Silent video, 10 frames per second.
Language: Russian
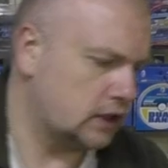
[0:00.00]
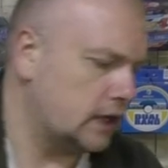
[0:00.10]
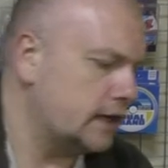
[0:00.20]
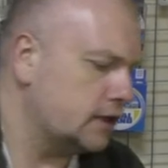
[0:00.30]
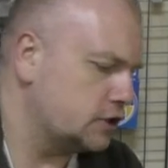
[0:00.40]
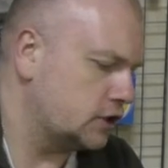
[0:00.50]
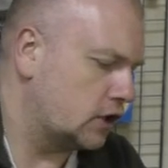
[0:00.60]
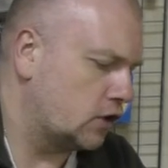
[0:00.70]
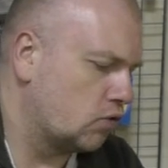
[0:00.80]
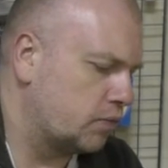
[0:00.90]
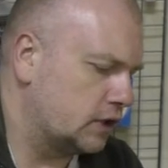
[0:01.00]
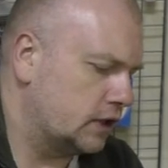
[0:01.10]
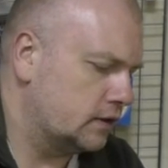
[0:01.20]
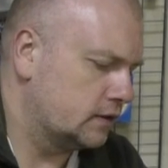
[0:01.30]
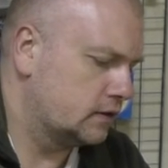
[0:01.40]
Колечко
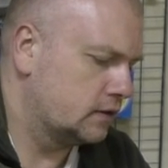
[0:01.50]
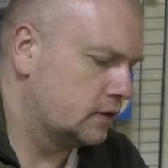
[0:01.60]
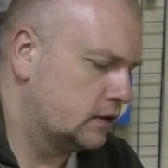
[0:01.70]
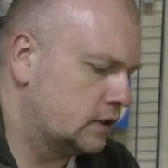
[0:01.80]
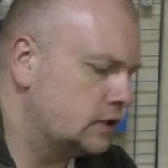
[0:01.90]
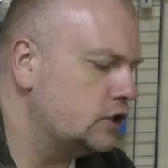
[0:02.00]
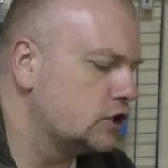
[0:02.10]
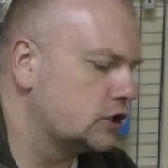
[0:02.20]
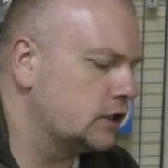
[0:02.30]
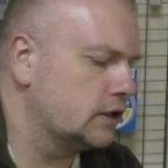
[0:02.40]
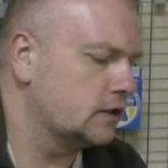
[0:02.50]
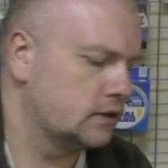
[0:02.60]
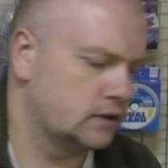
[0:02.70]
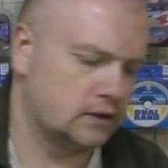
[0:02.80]
крупное, нижнее.